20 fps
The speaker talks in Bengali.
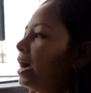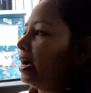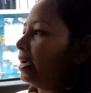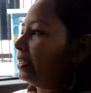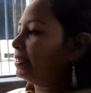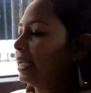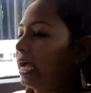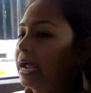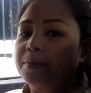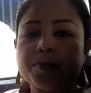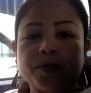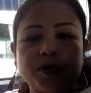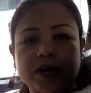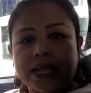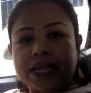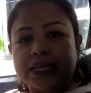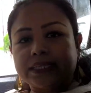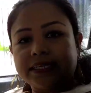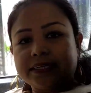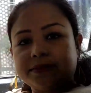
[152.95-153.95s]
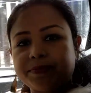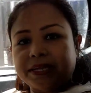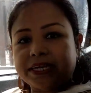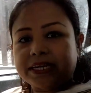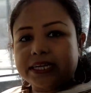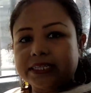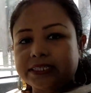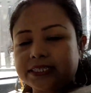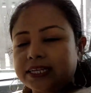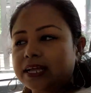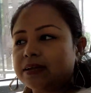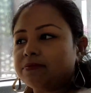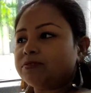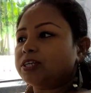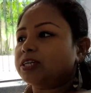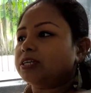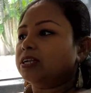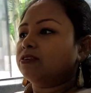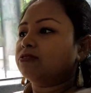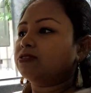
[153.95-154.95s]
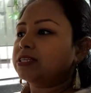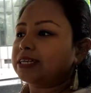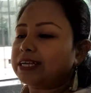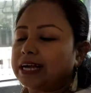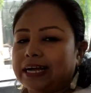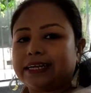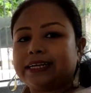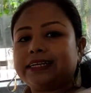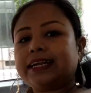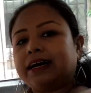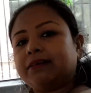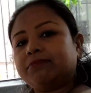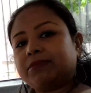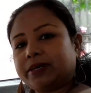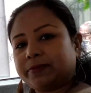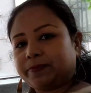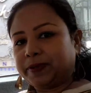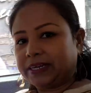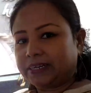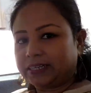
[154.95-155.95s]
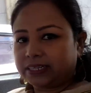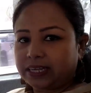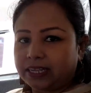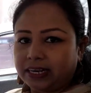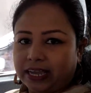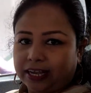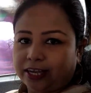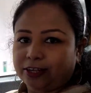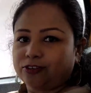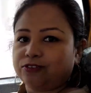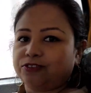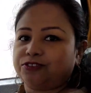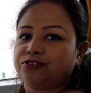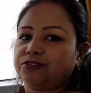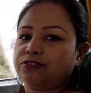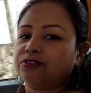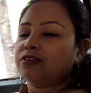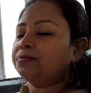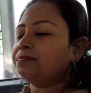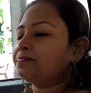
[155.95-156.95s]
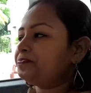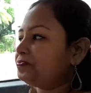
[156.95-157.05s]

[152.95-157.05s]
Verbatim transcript: আর তারপরে একদিন বেরিয়েছিলাম সেটা হচ্ছে গাড়ির নাম্বার প্লেটটা লাগানোর জন্য